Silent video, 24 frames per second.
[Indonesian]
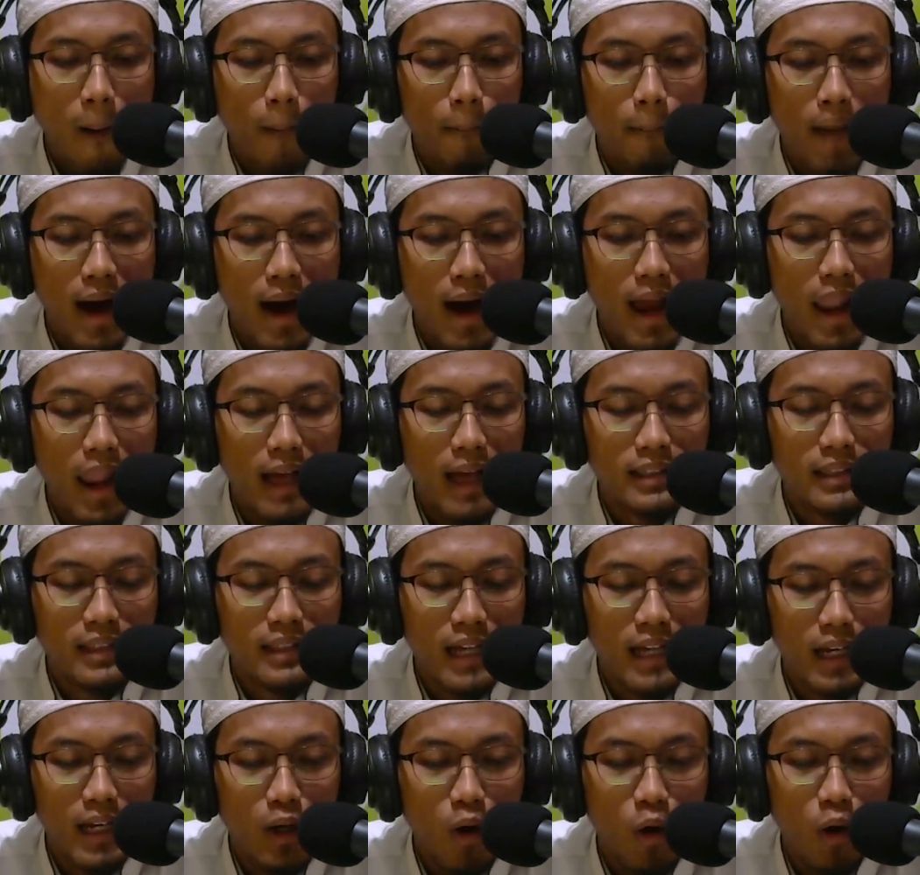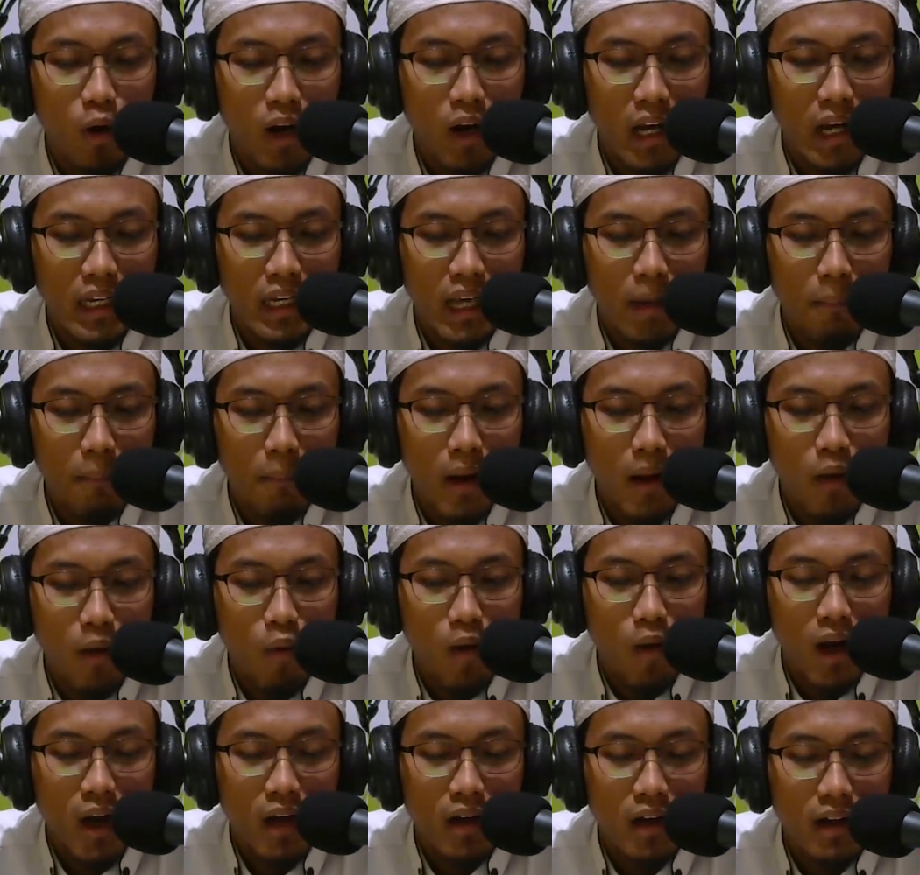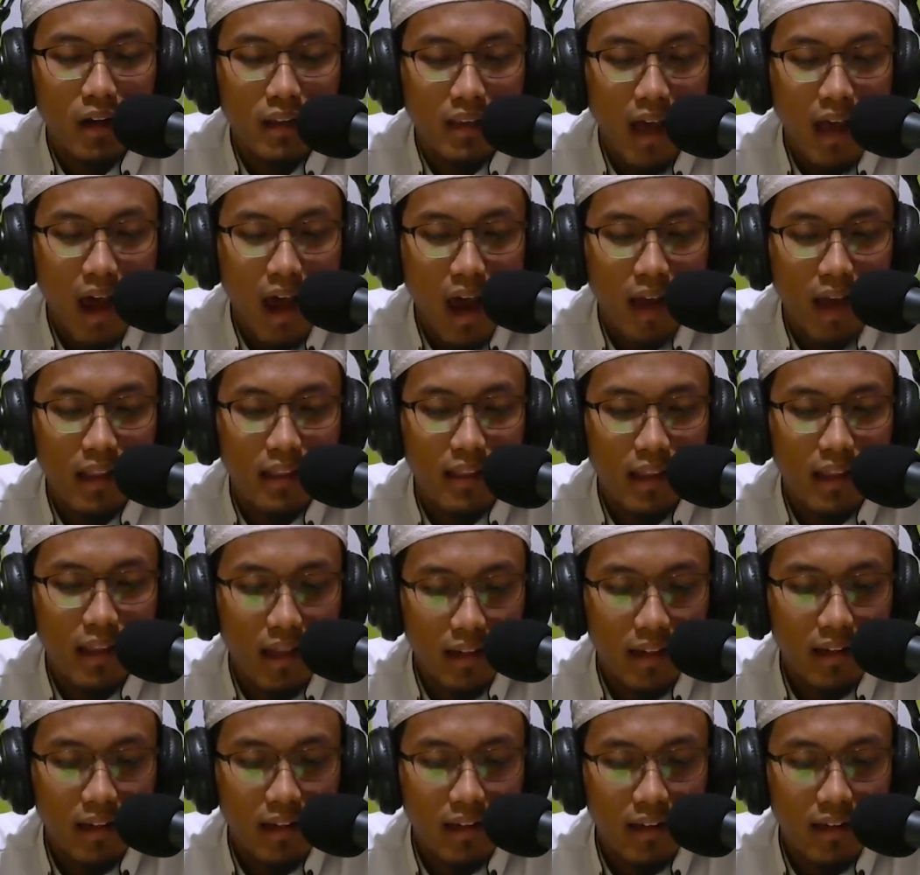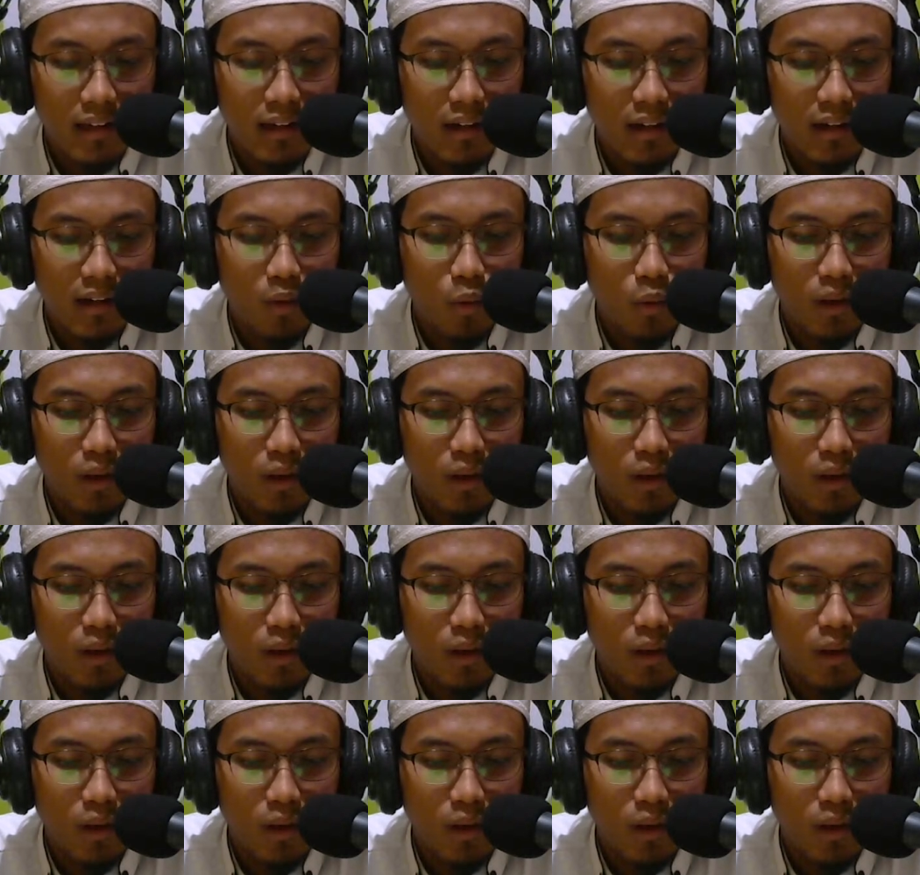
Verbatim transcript: balasan orang yang melakukan ketaatan ya,